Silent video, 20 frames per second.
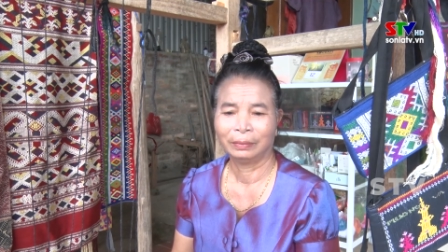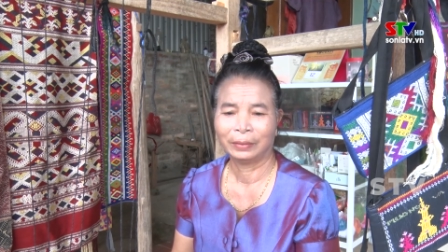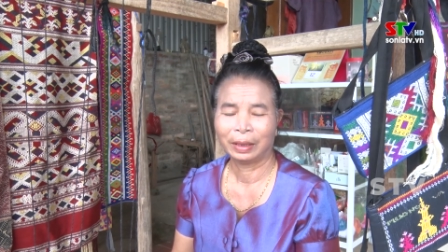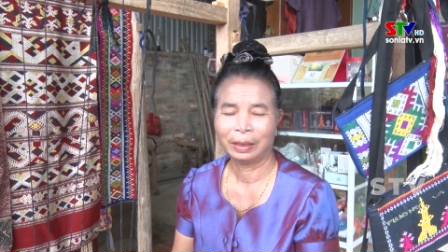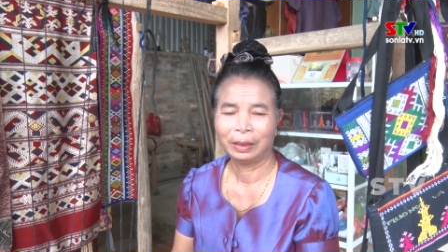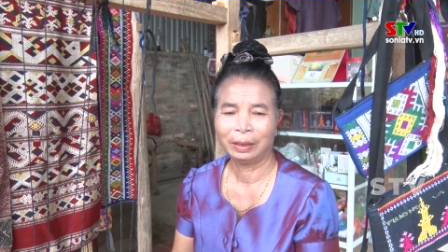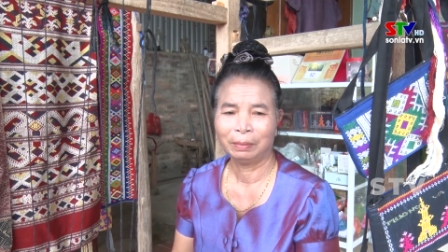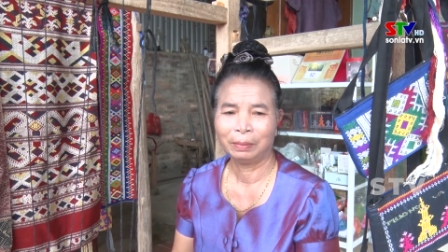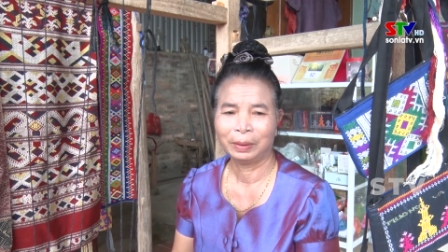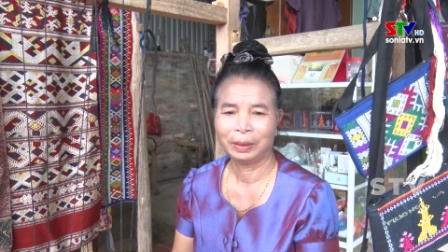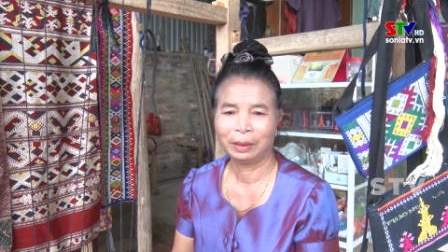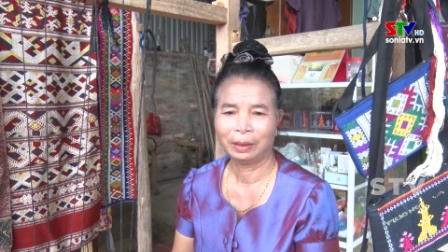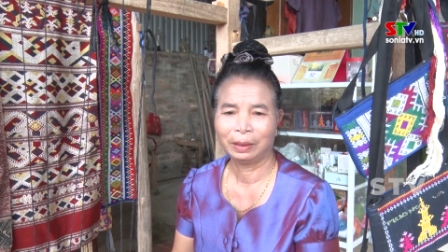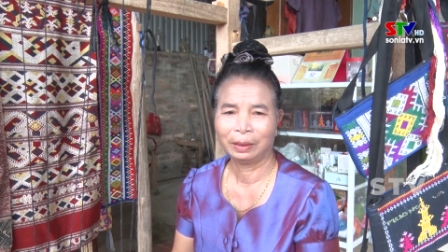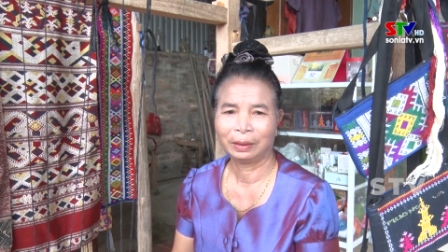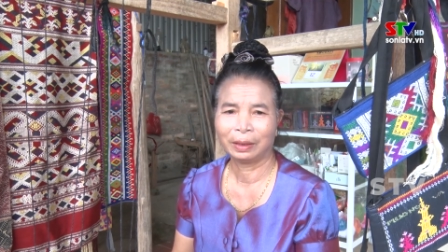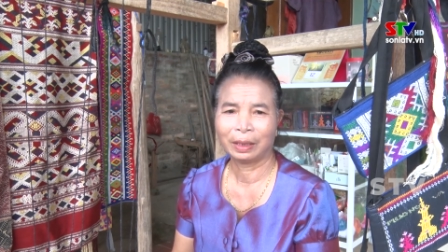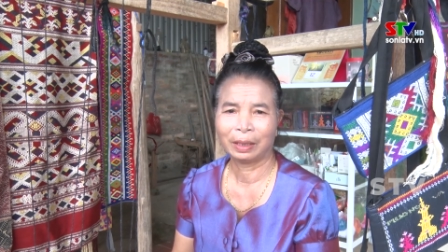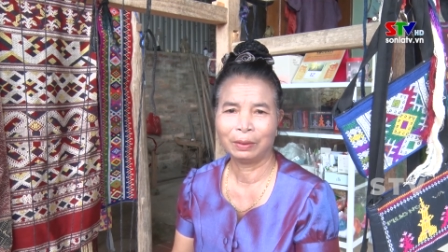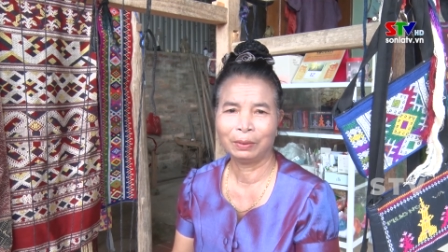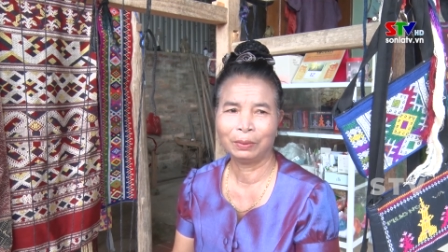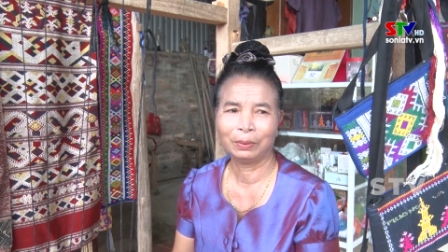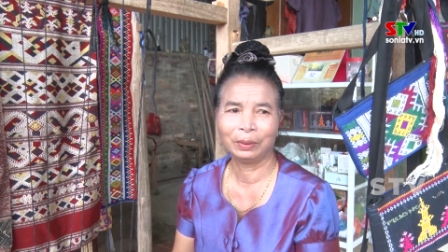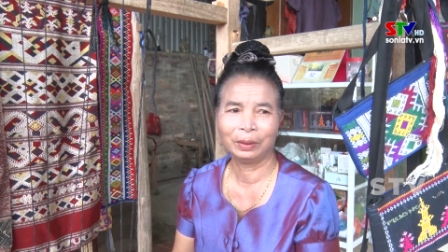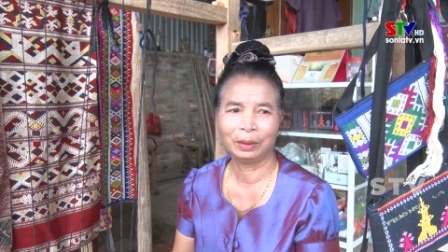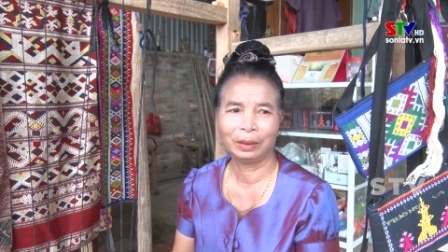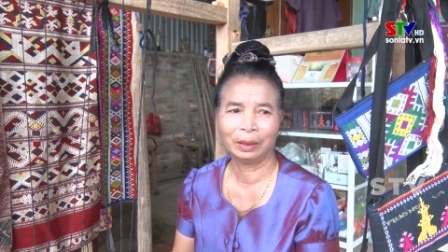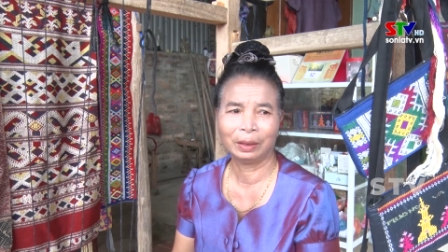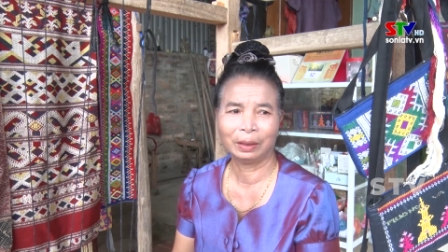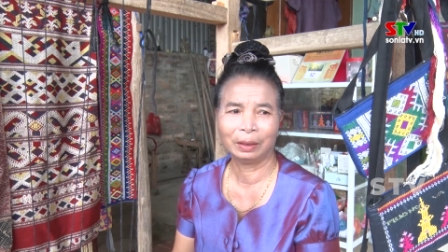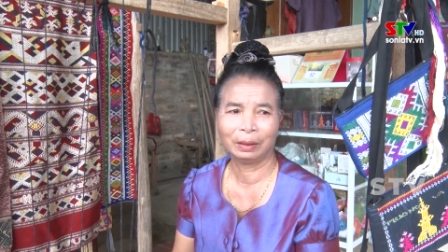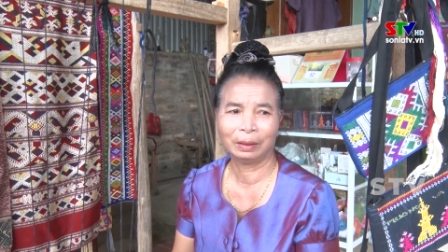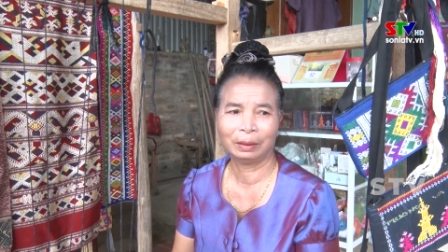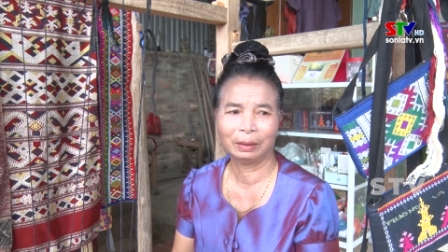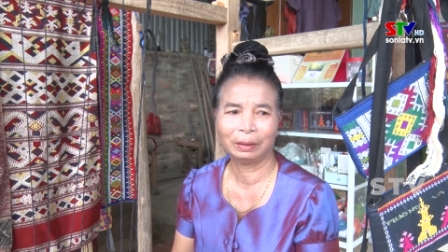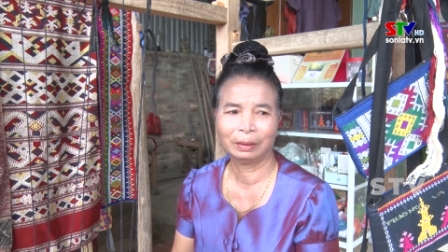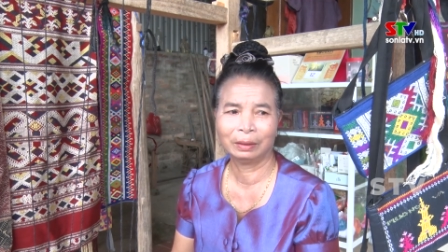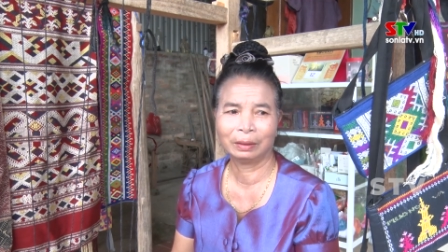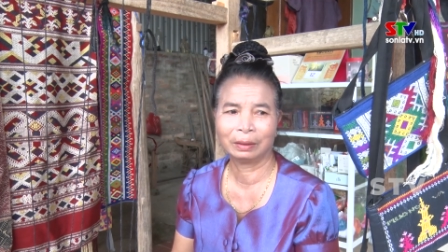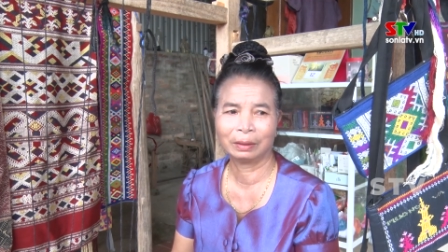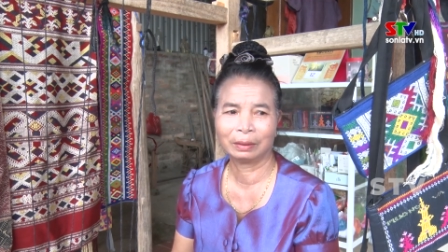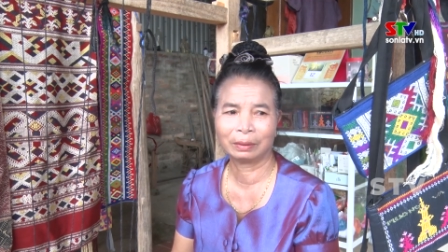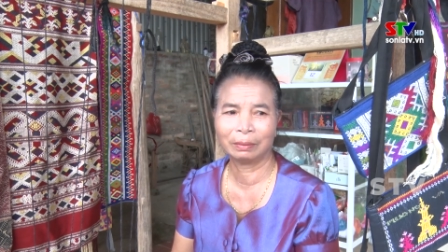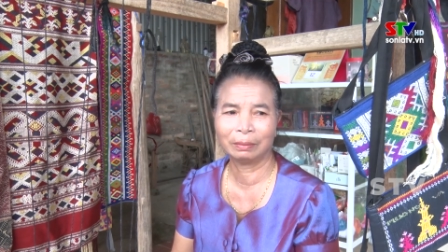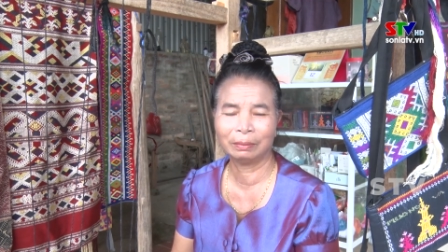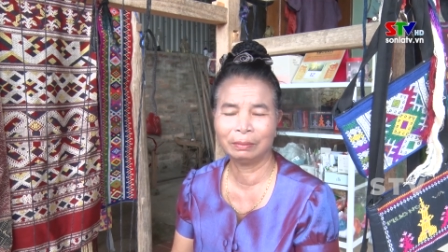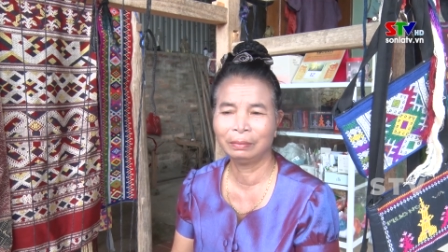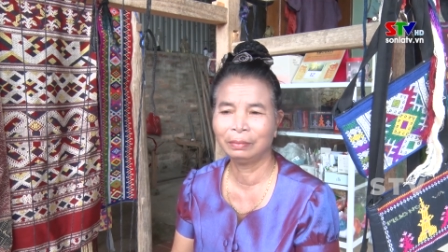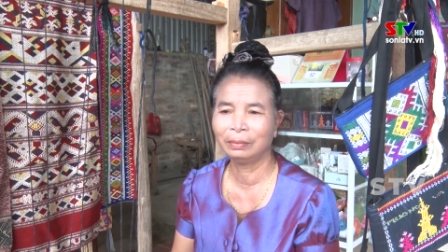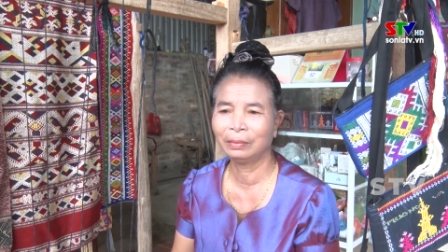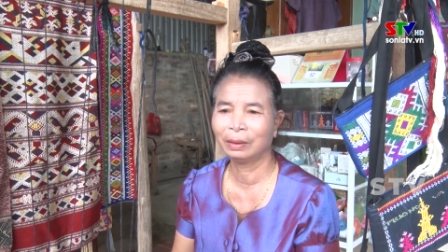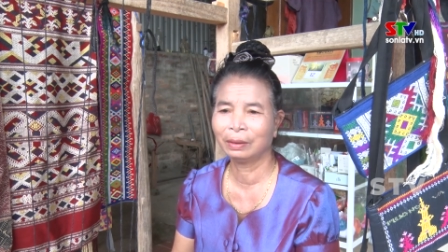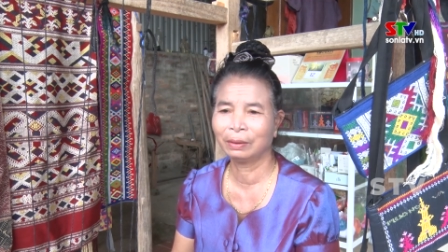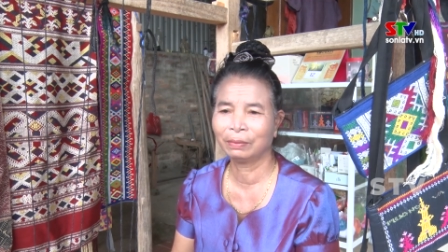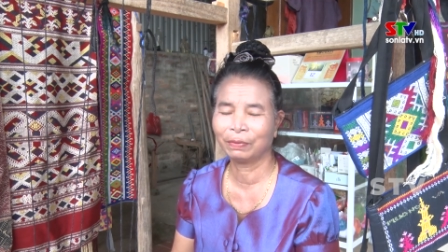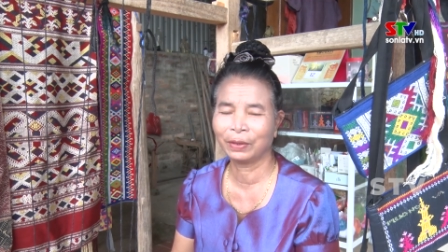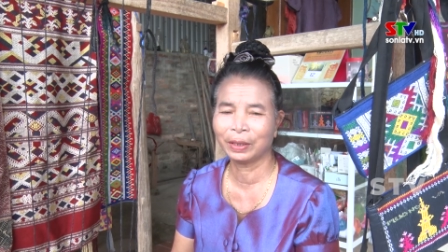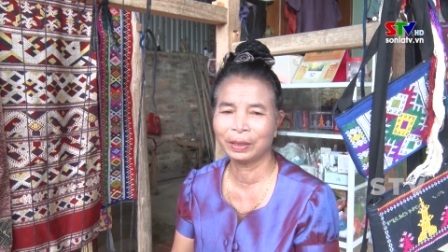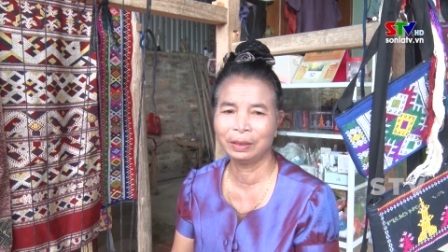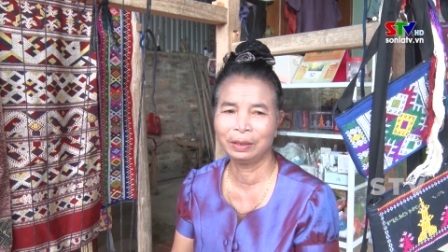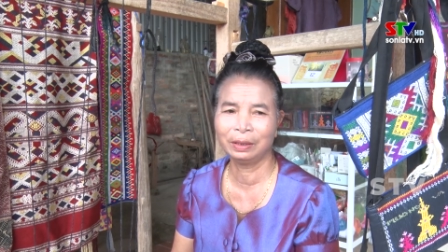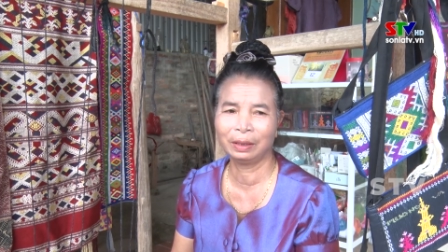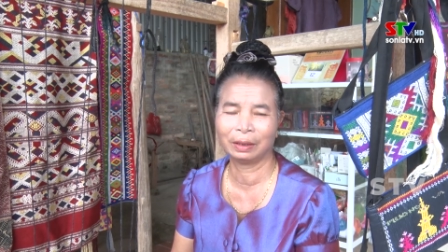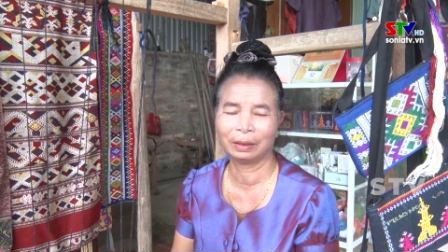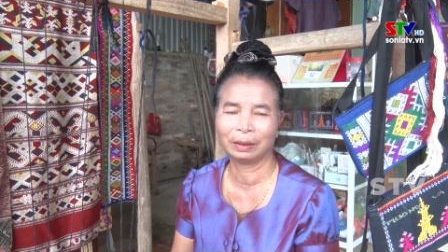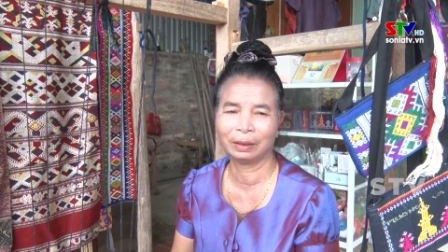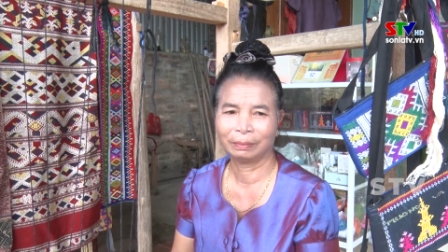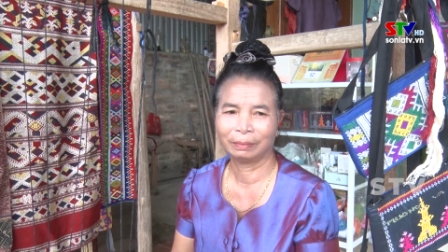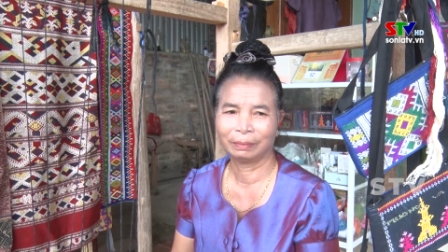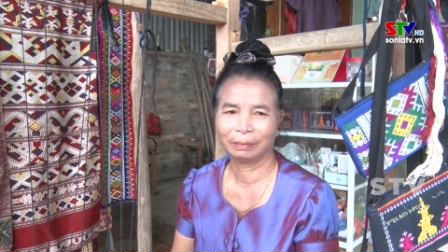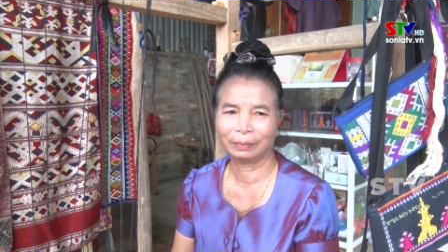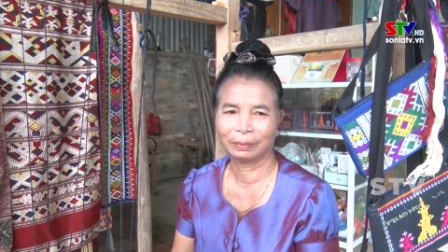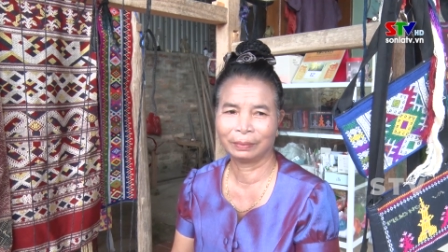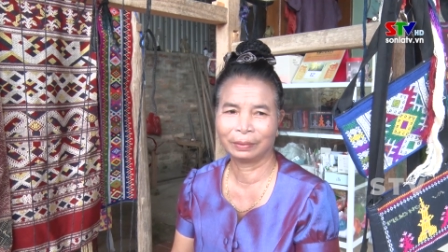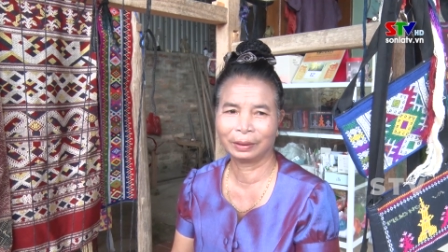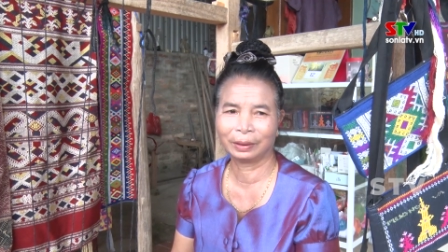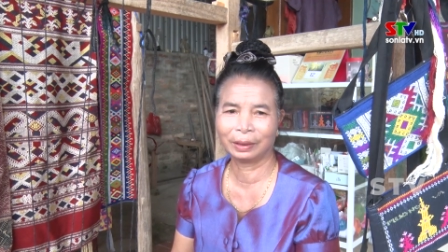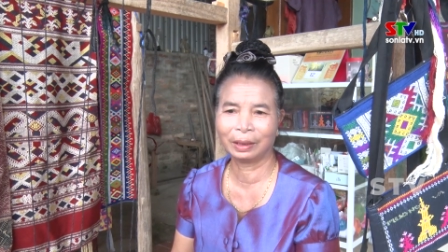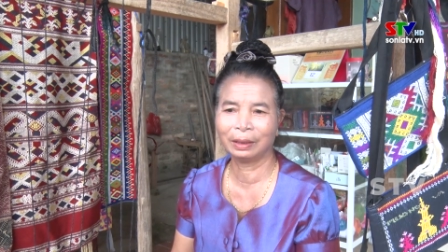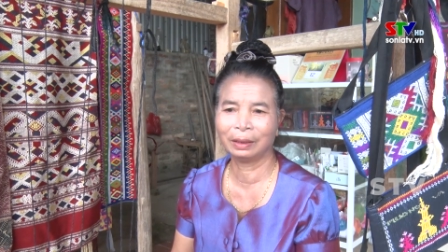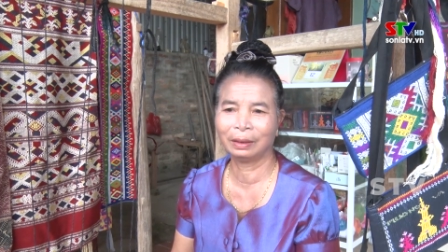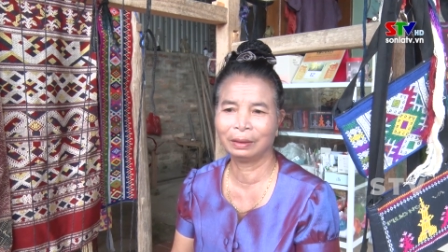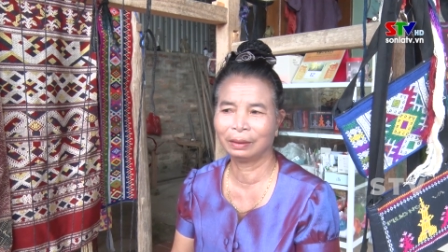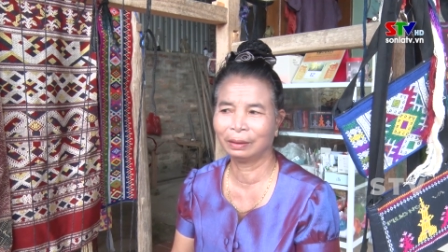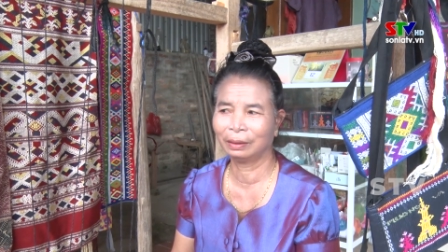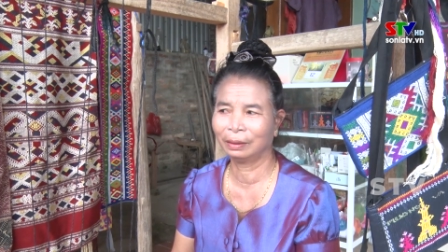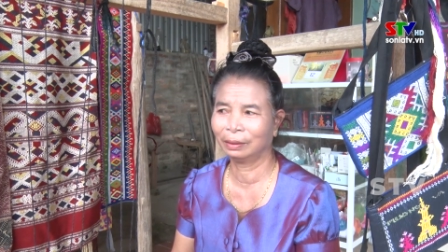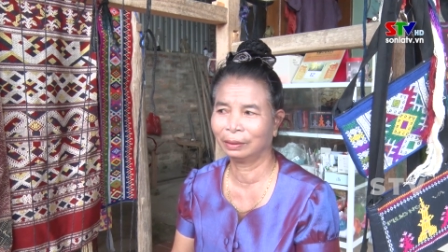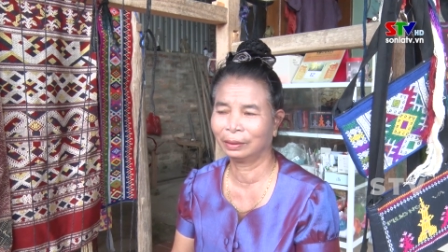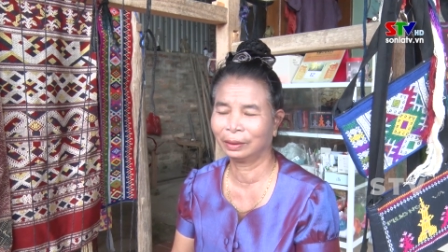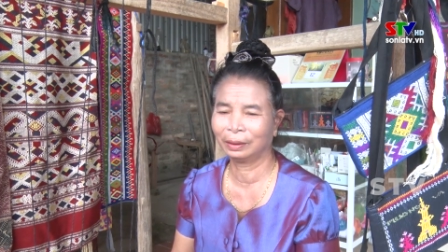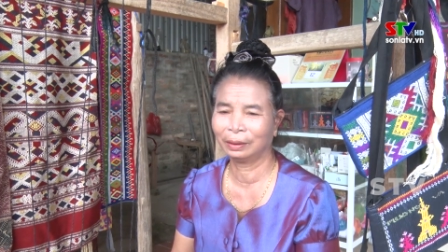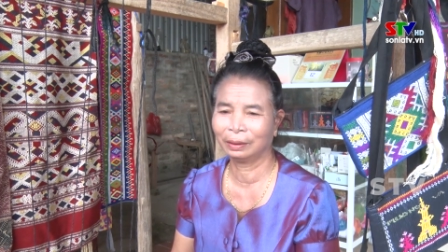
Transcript: nay bây giờ xã hội ờ, cũng ờ, phát triển sợ